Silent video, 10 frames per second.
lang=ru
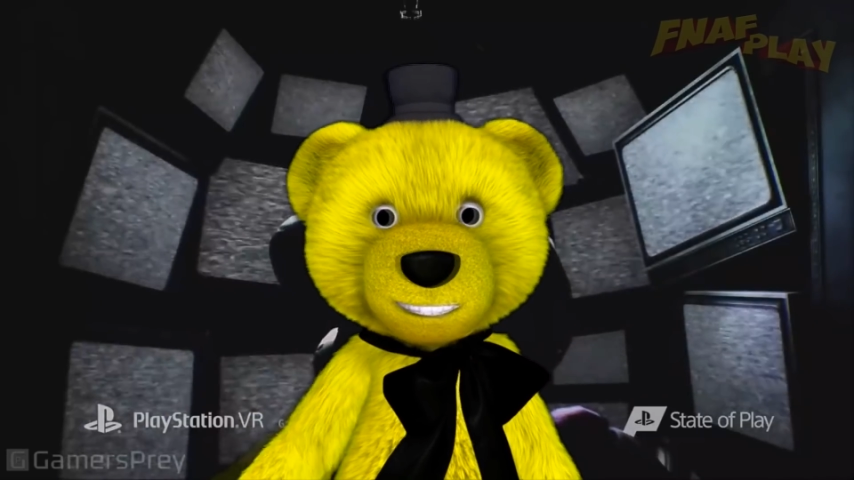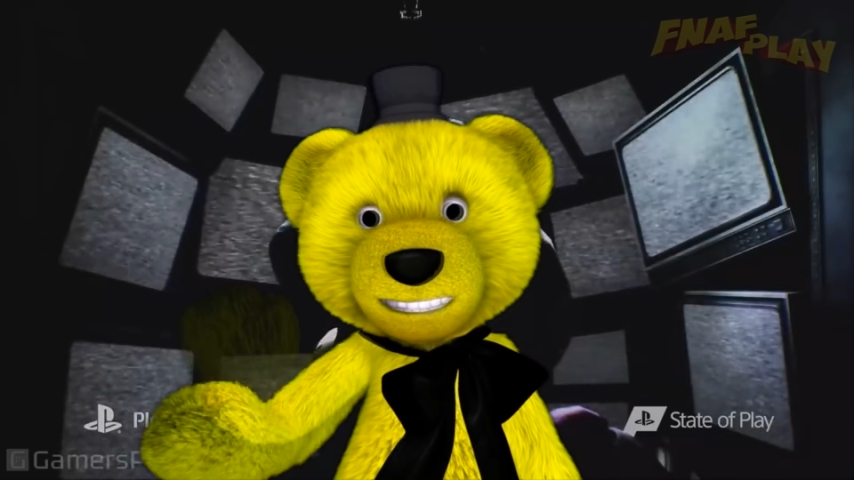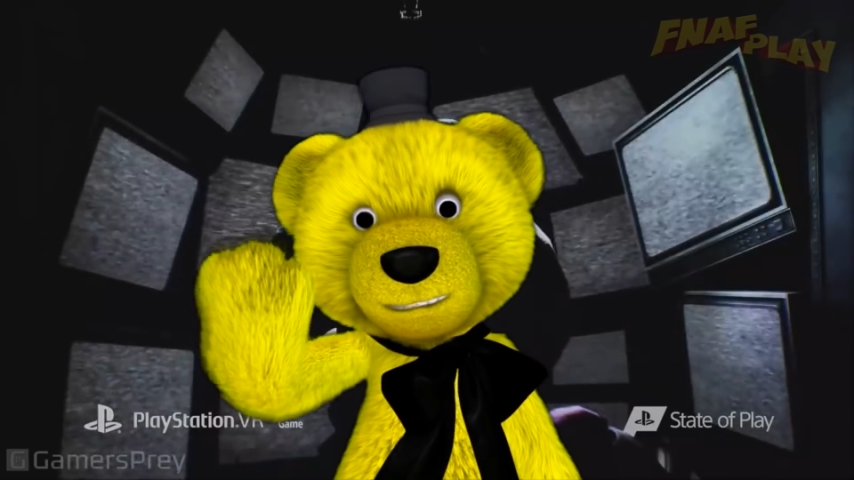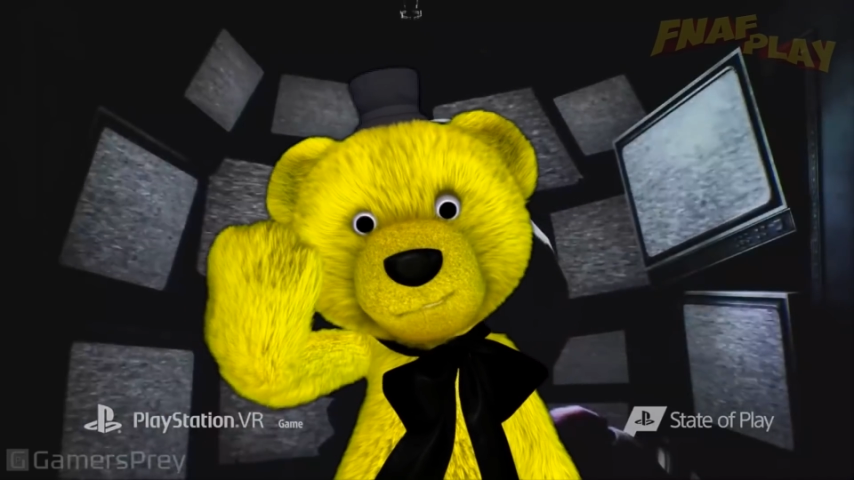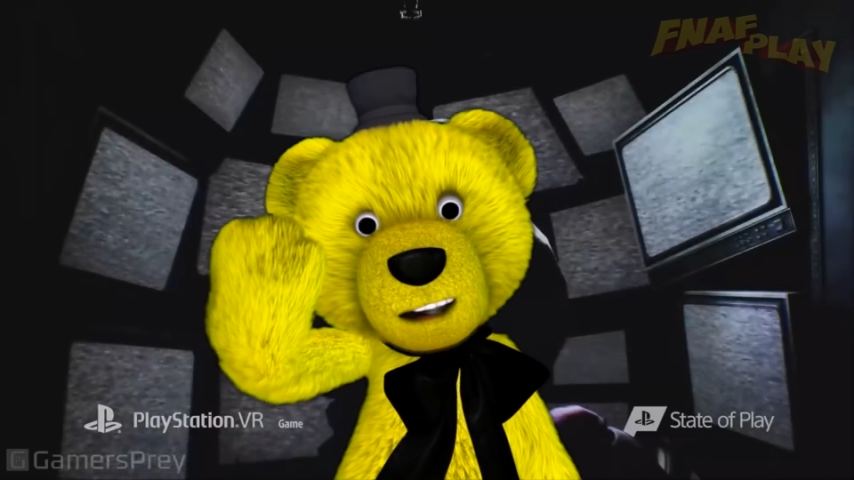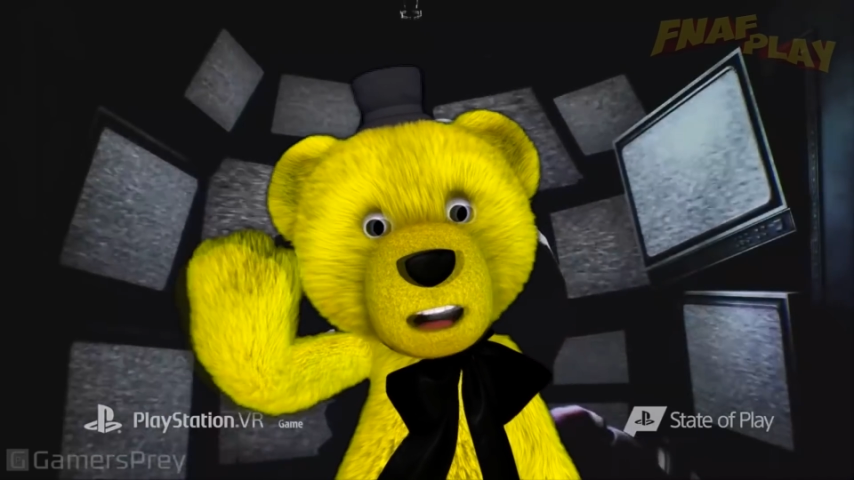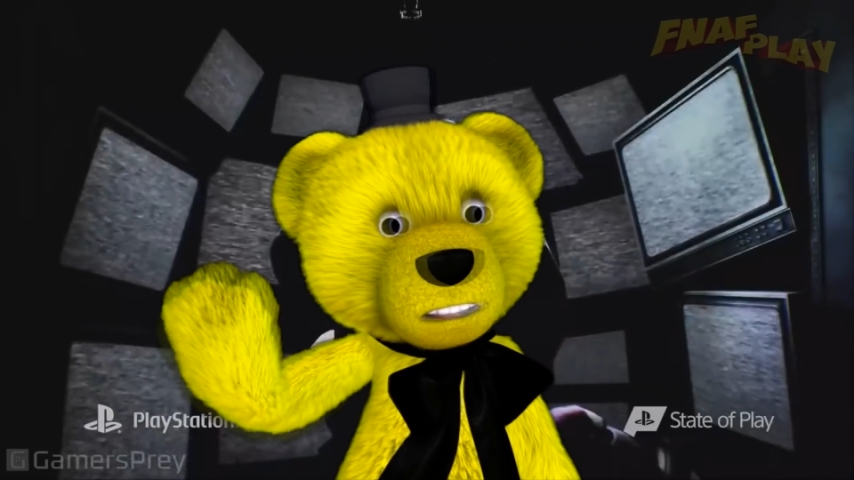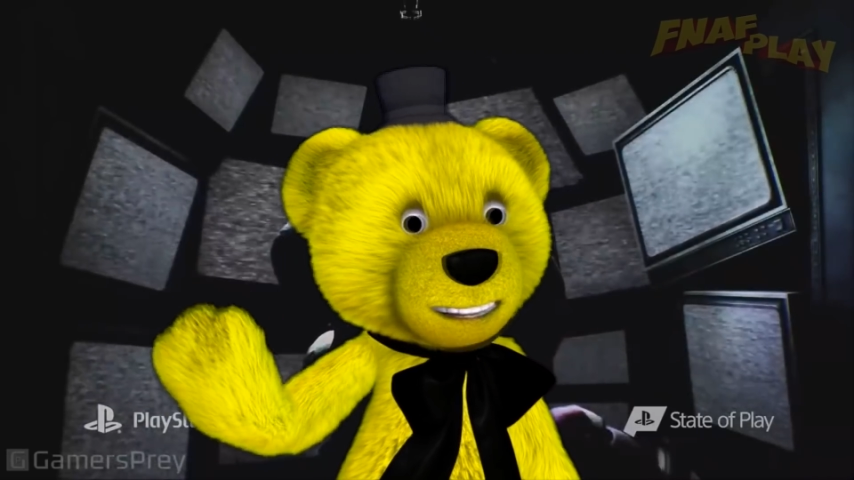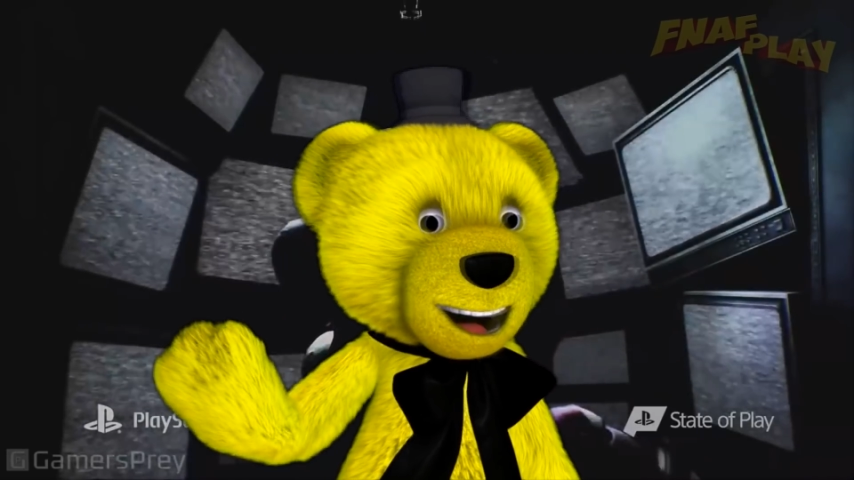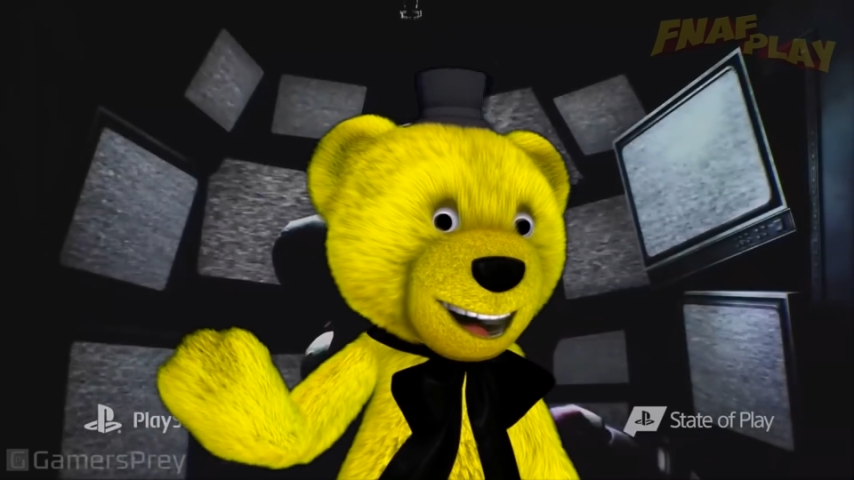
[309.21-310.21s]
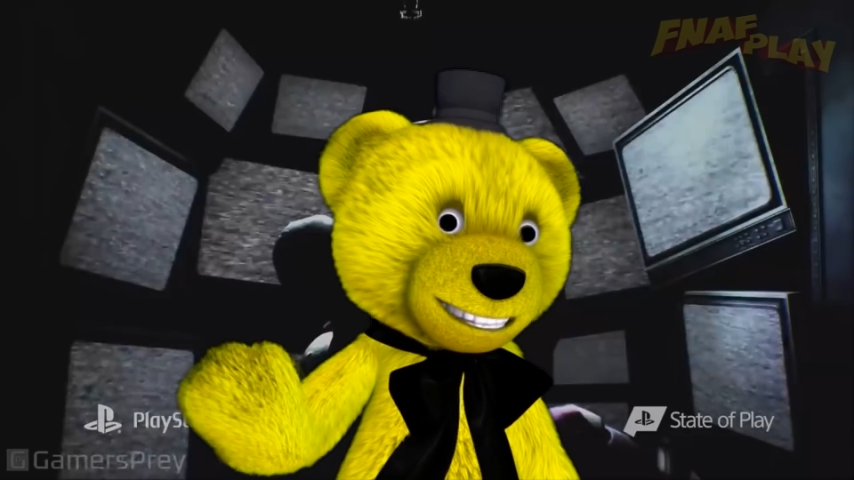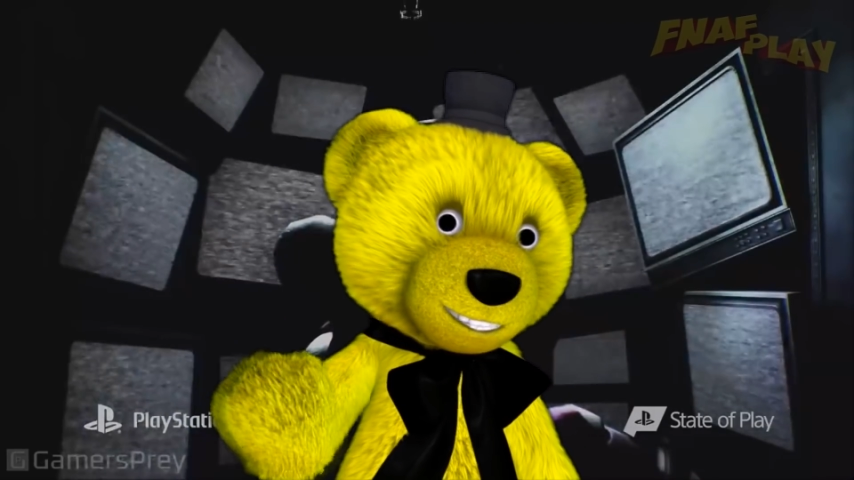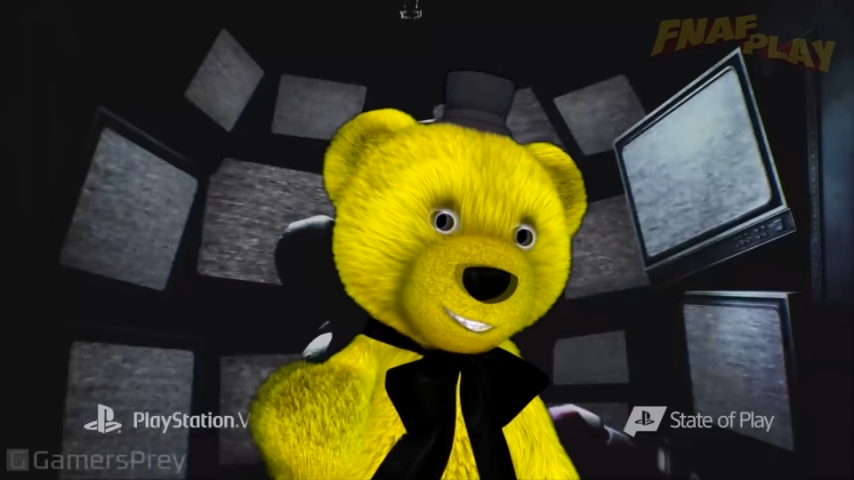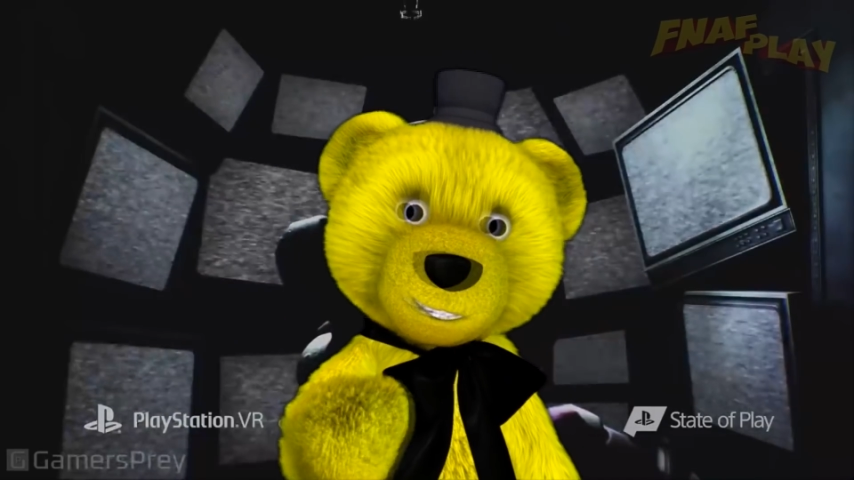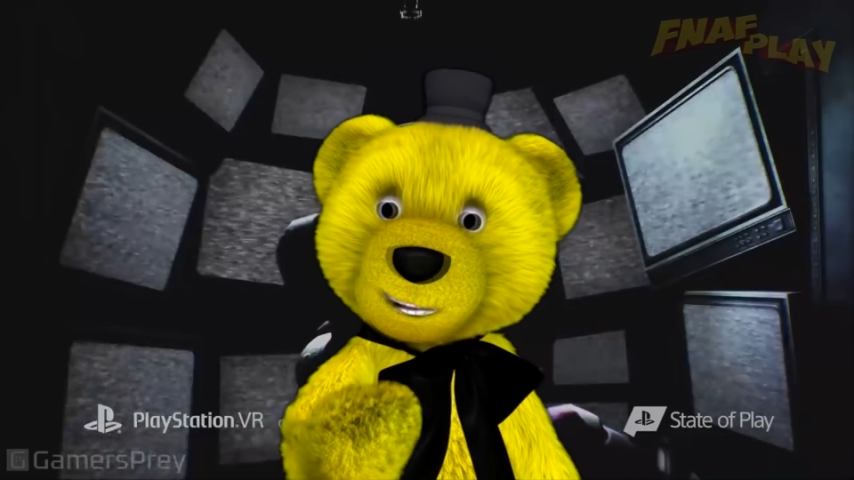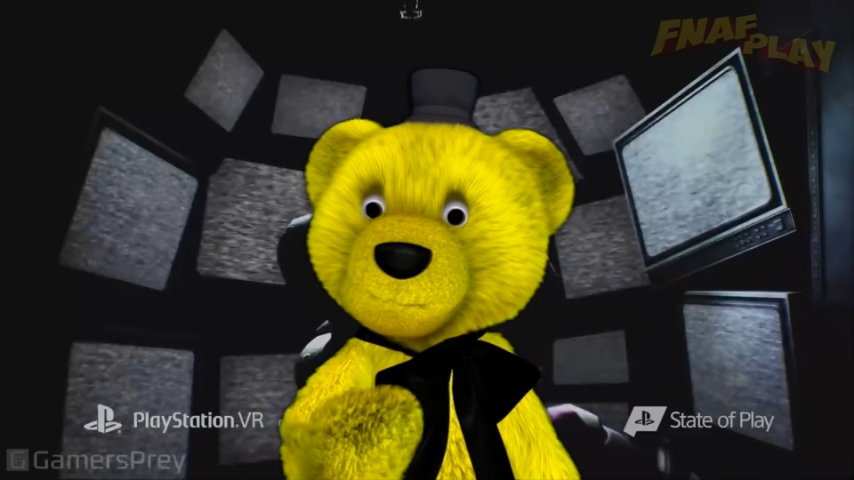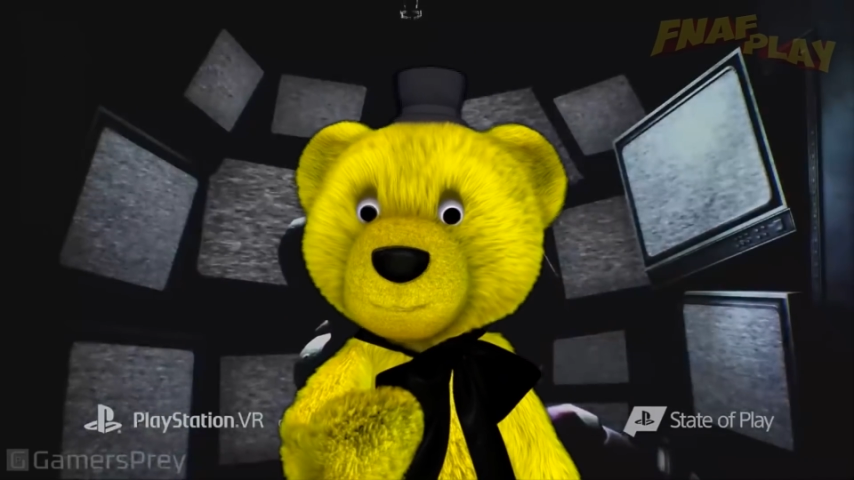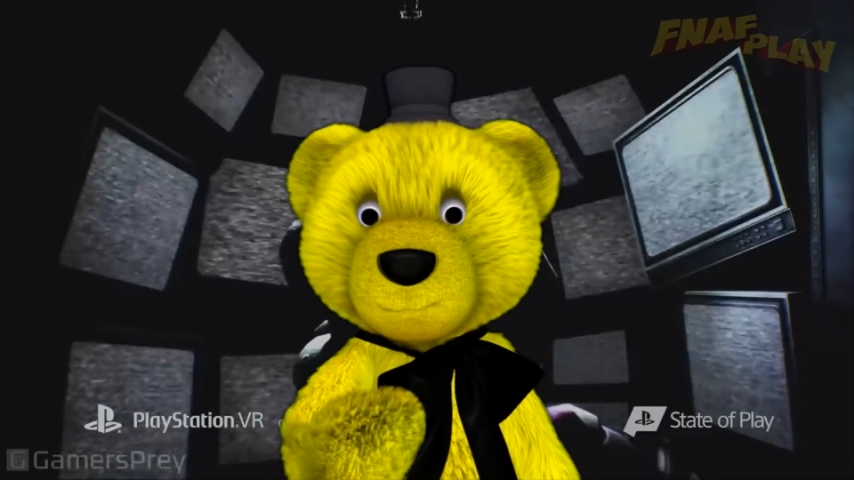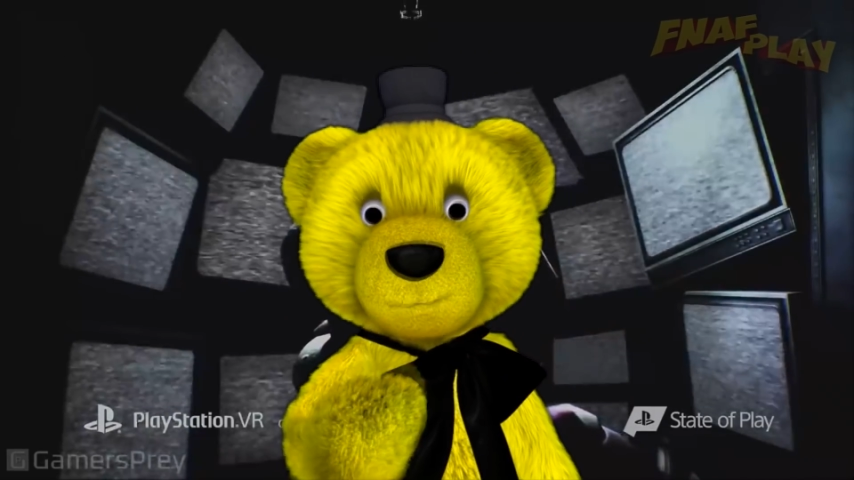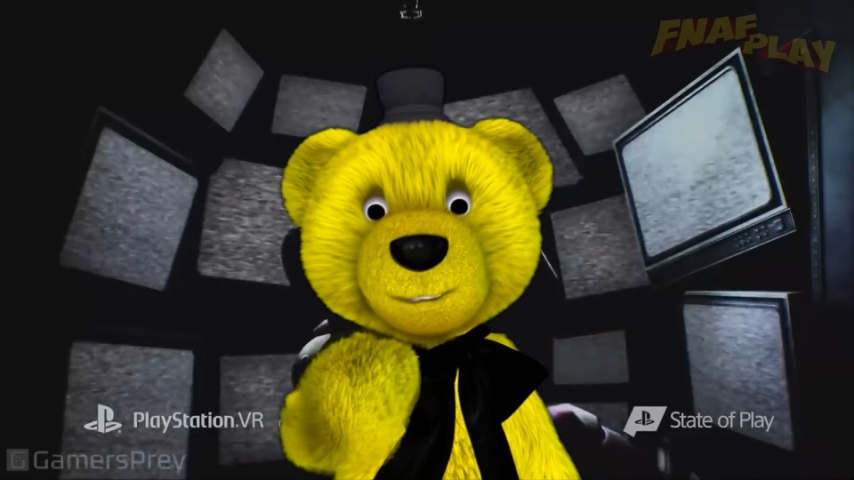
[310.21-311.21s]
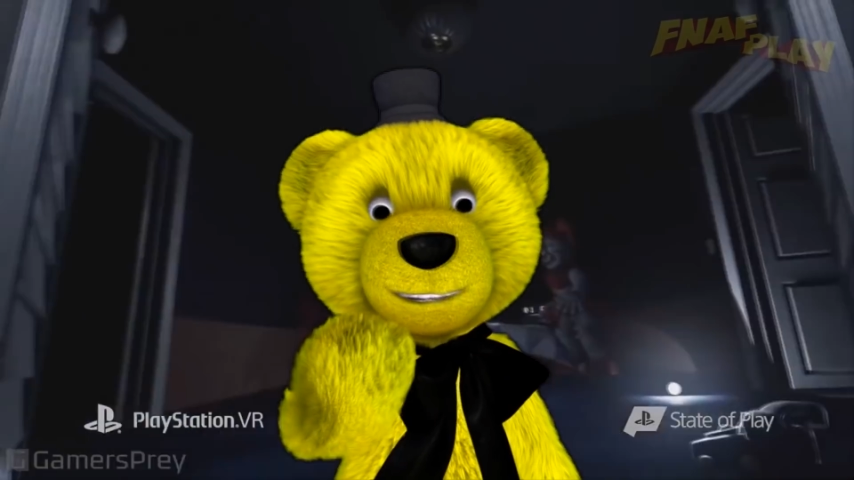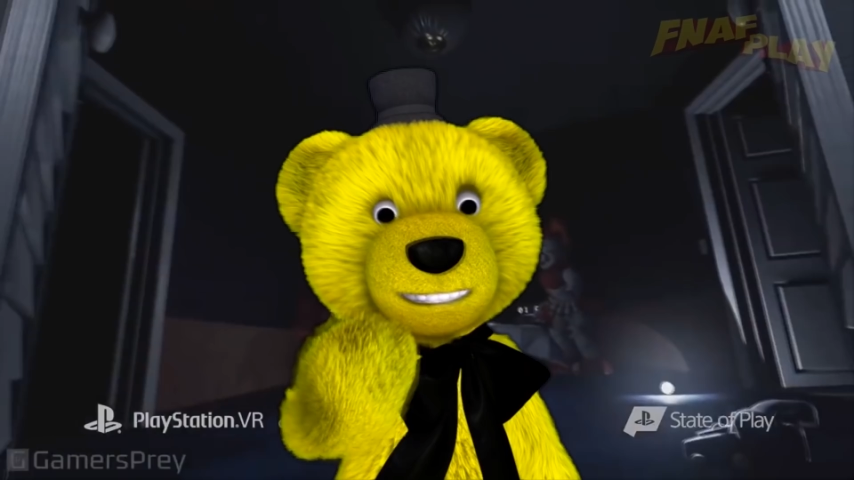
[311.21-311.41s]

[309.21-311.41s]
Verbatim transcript: и хочешь поскорее увидеть видео по FNAF